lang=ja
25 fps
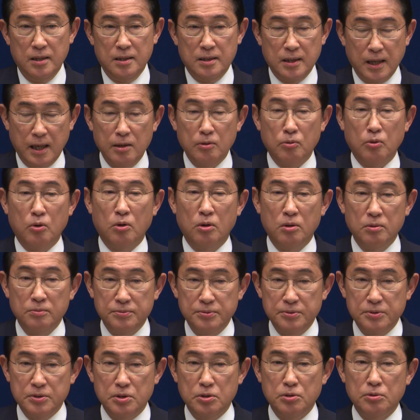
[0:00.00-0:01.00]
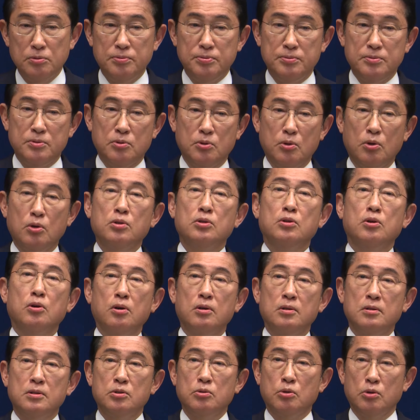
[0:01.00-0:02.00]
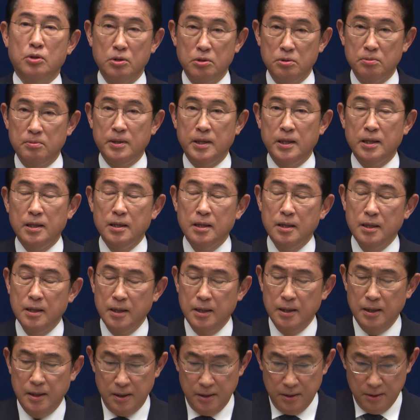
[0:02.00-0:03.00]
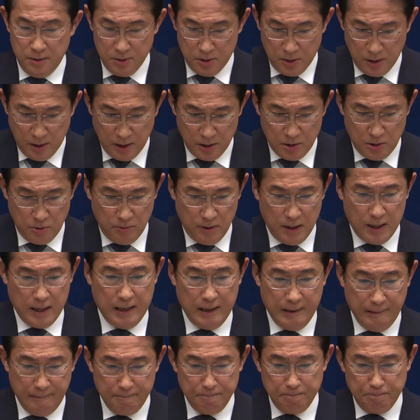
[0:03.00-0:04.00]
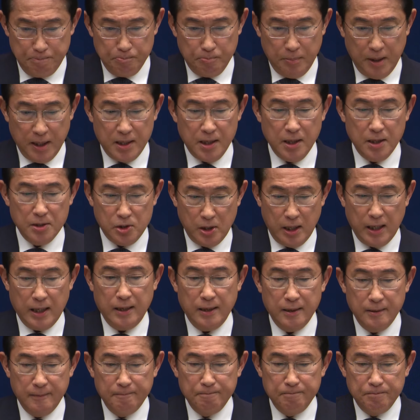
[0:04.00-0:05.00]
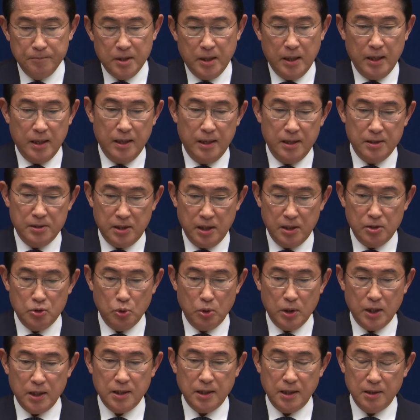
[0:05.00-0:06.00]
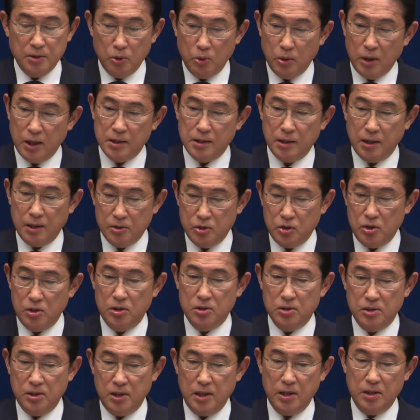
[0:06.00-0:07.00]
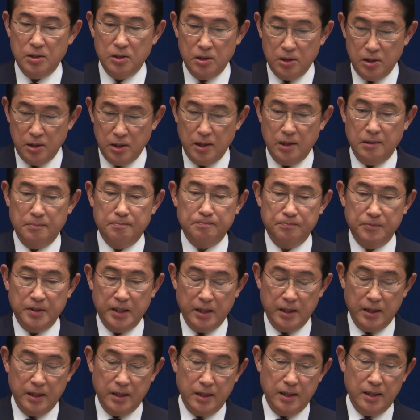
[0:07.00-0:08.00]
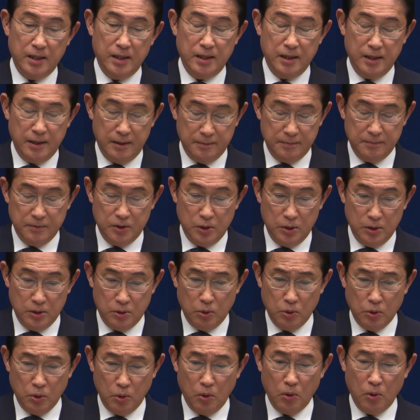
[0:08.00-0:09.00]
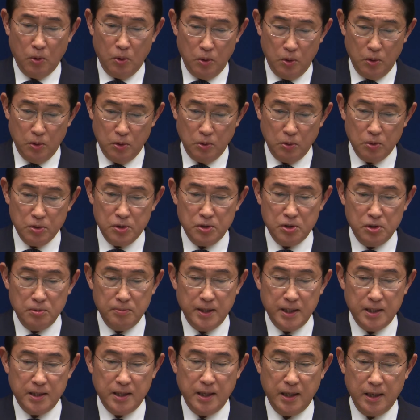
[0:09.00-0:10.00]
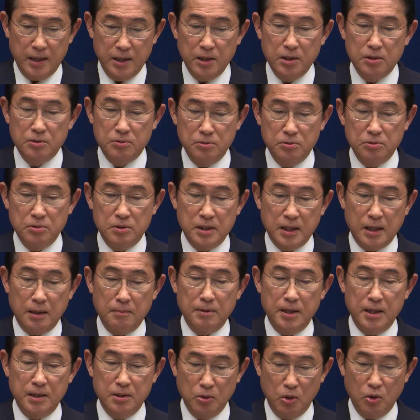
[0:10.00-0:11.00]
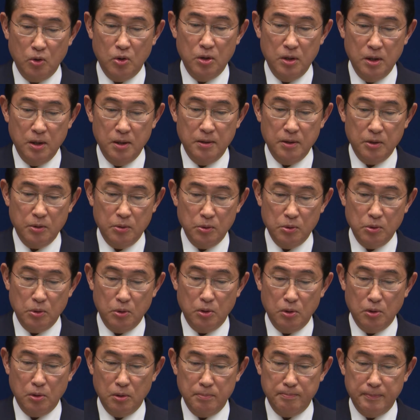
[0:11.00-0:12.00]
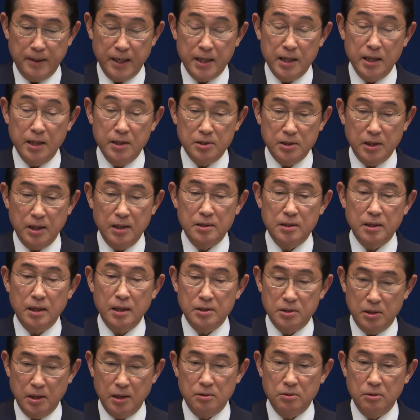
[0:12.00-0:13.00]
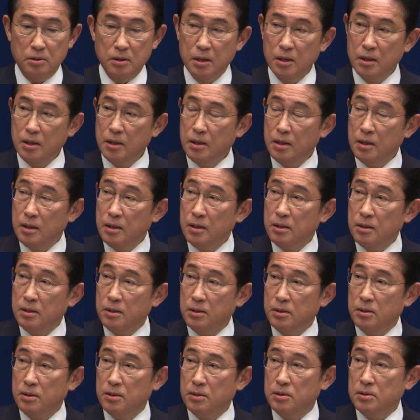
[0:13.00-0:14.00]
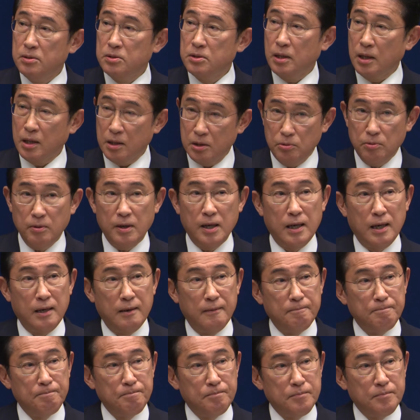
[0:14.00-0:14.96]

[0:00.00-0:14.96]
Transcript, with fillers: 対応復旧復興の取り組みさらには、まあ、経済成長型の新しいステージにこの推し進めていくためのこの経済対策さらには